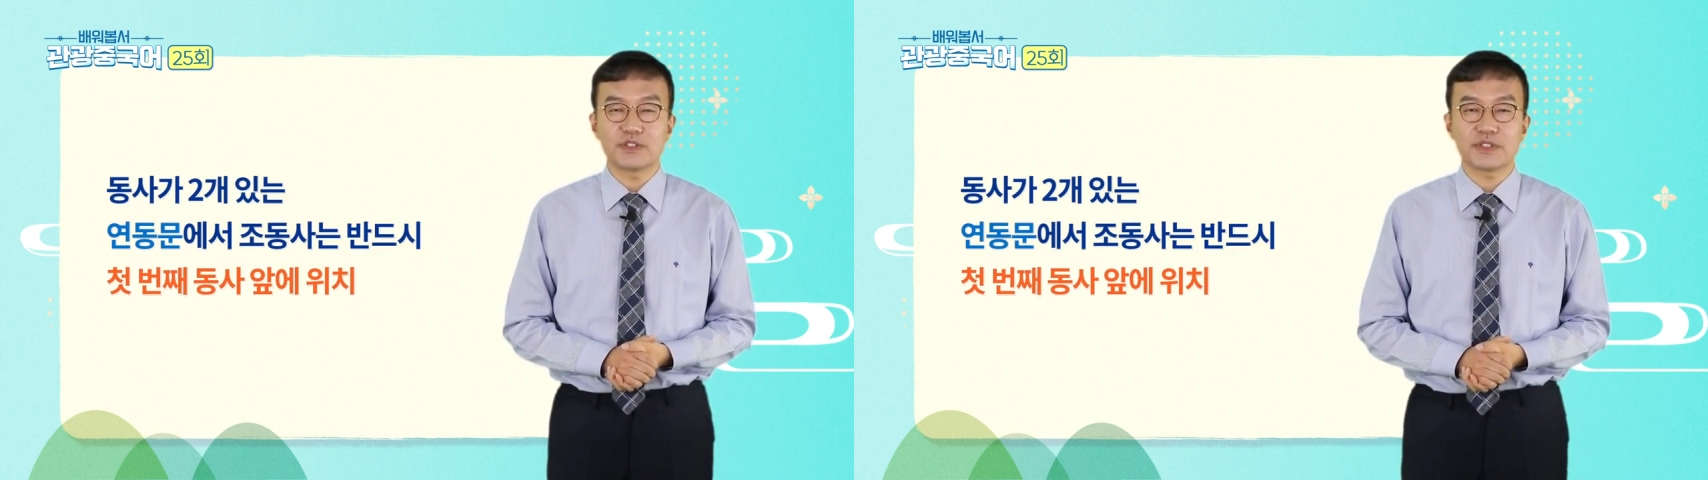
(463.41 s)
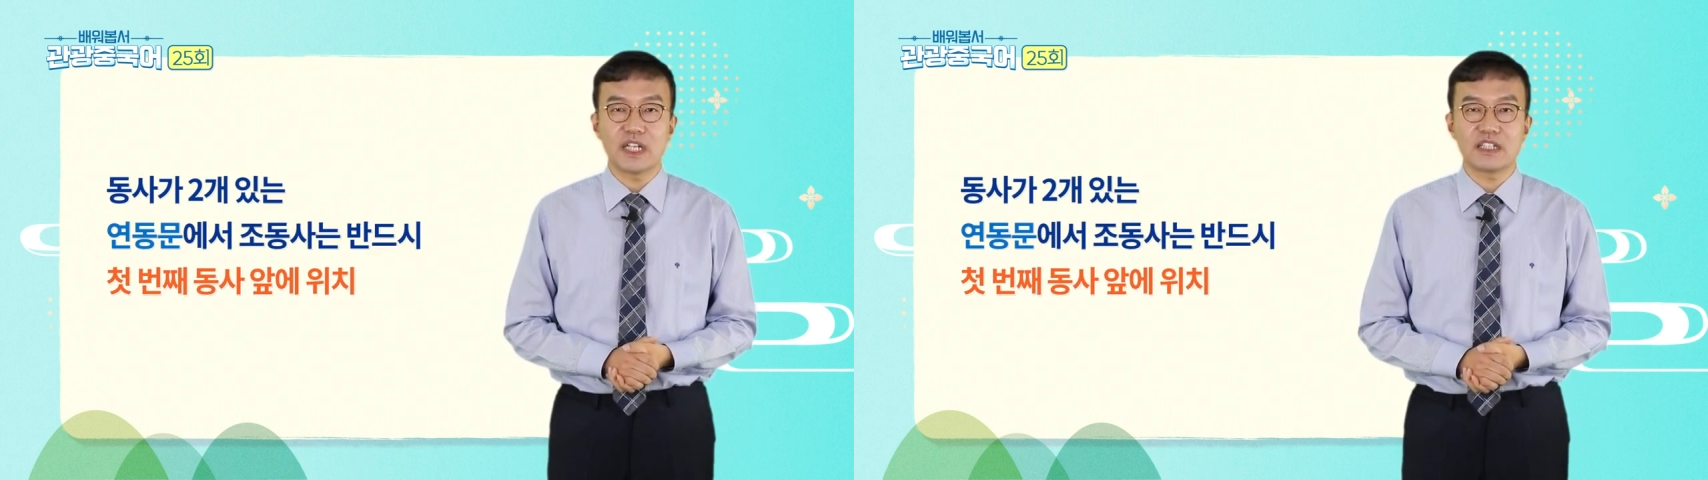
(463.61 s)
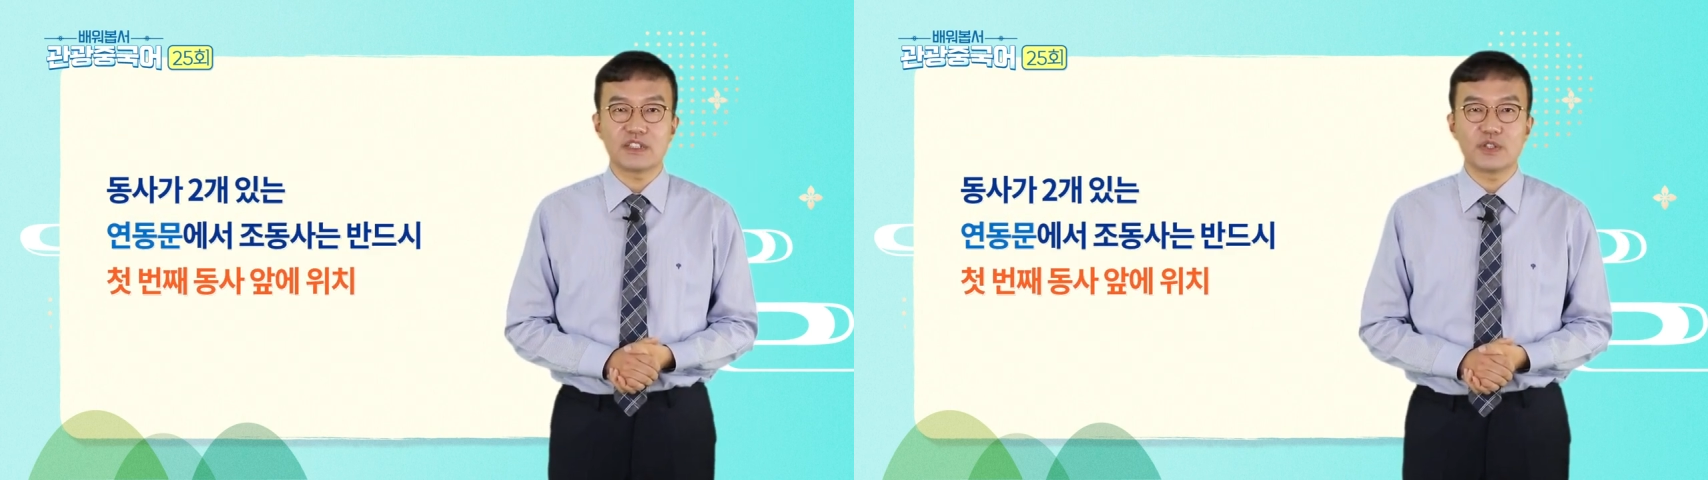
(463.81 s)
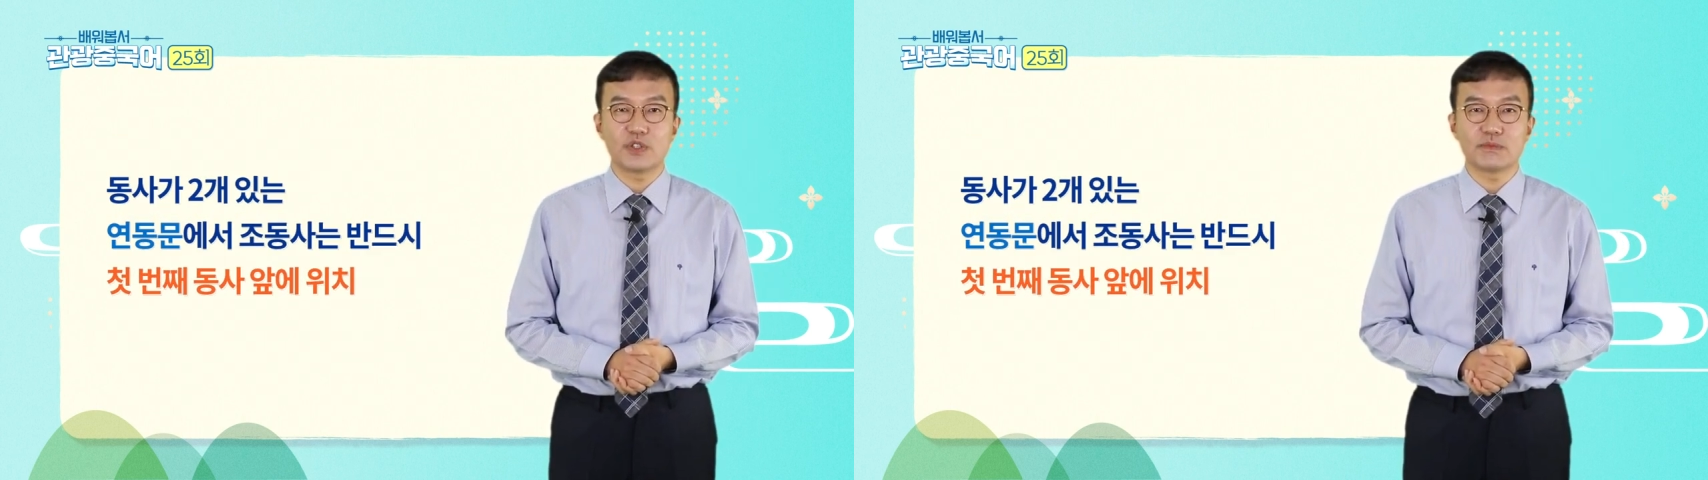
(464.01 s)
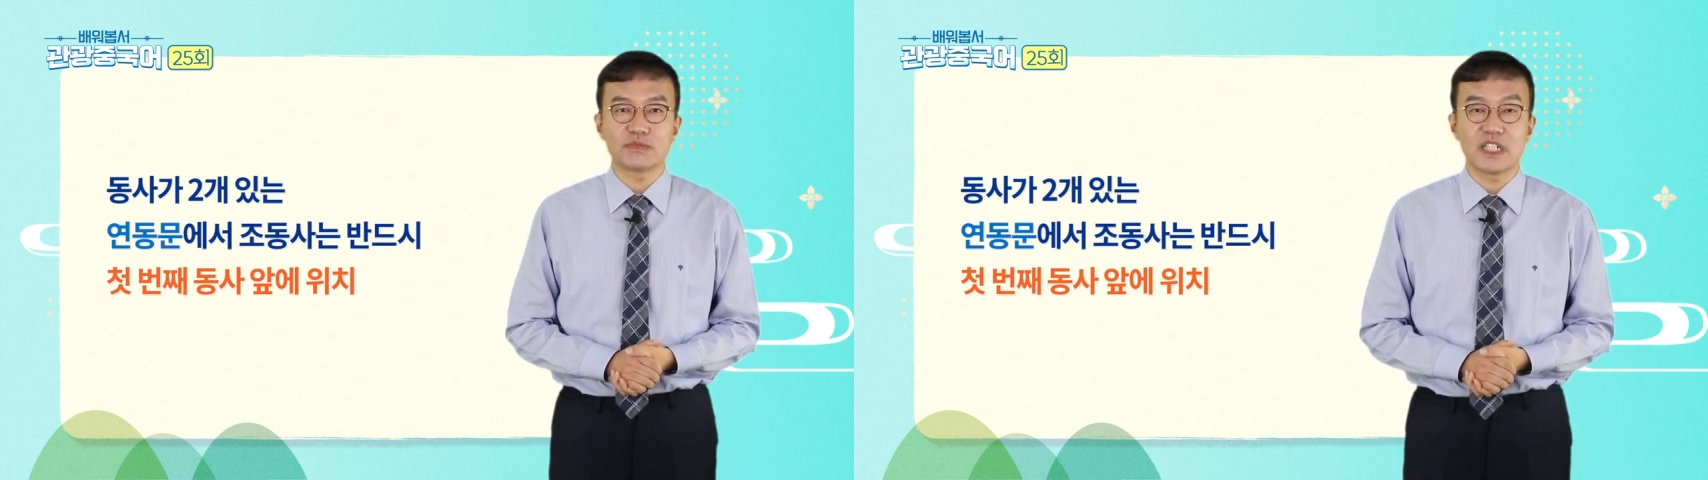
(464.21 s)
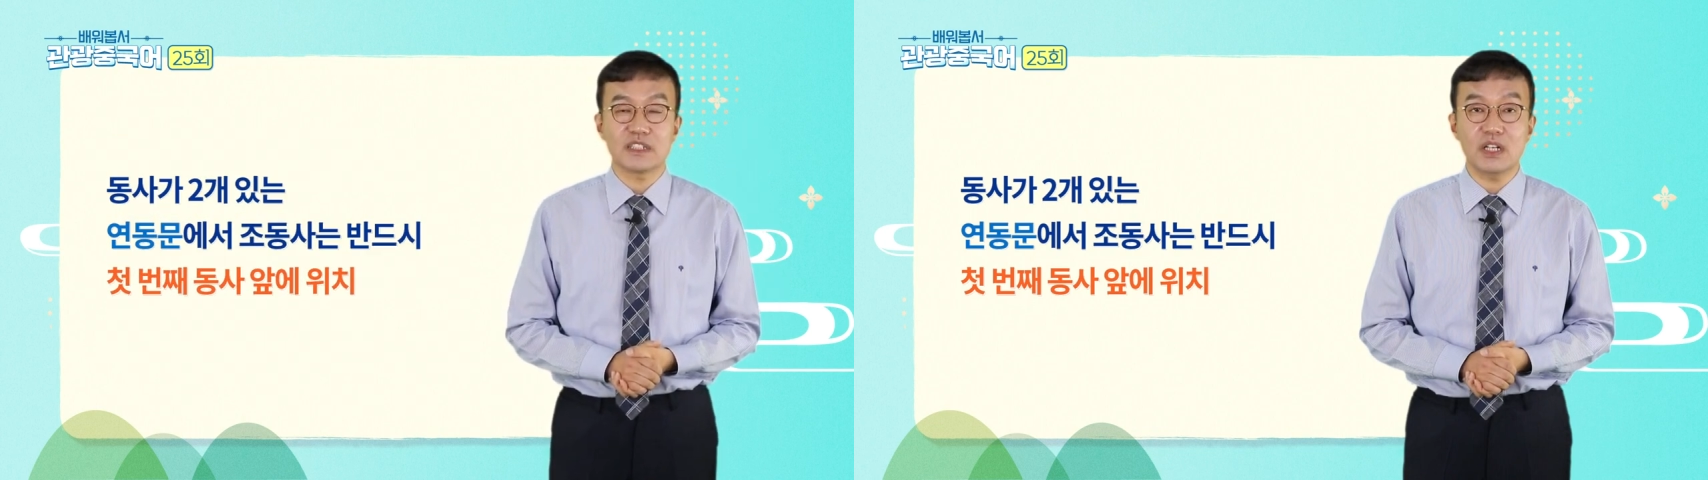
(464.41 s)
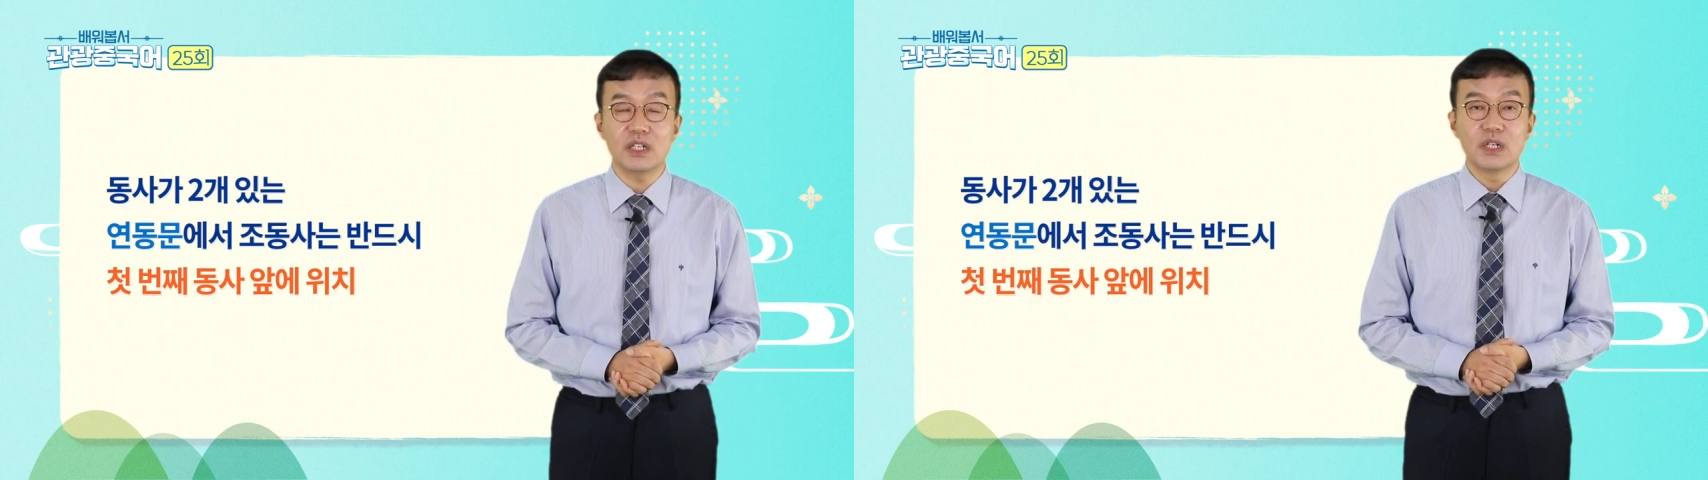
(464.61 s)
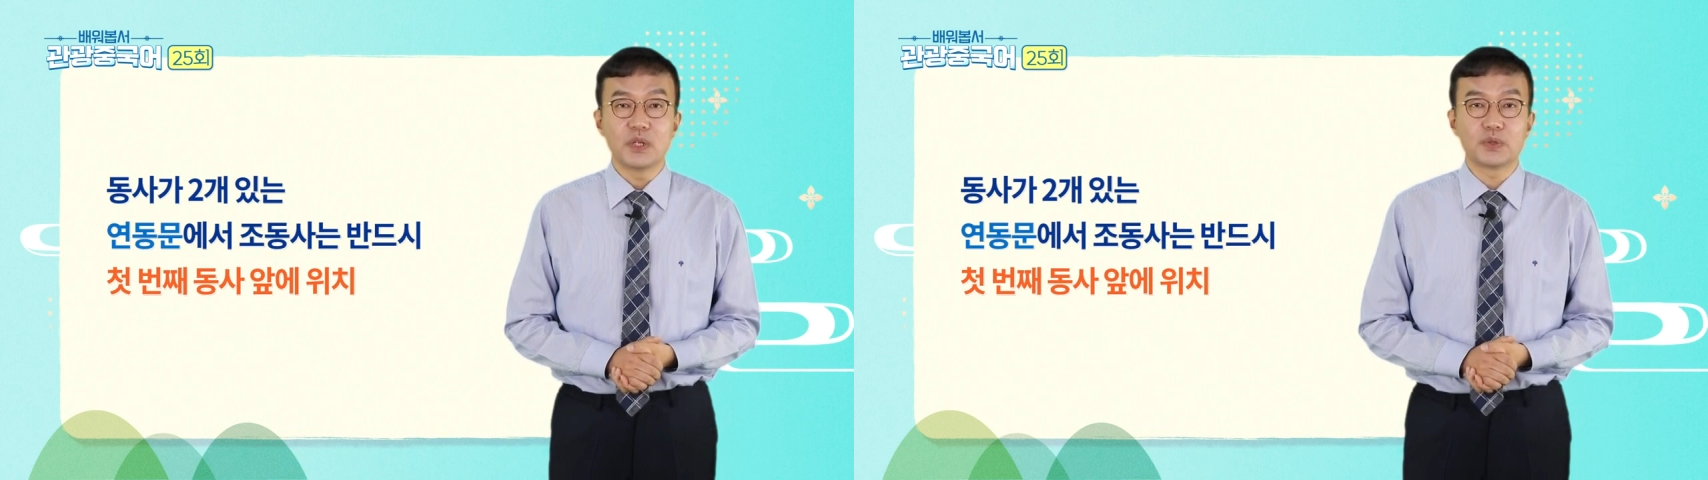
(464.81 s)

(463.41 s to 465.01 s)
두 개 있는 연동문에서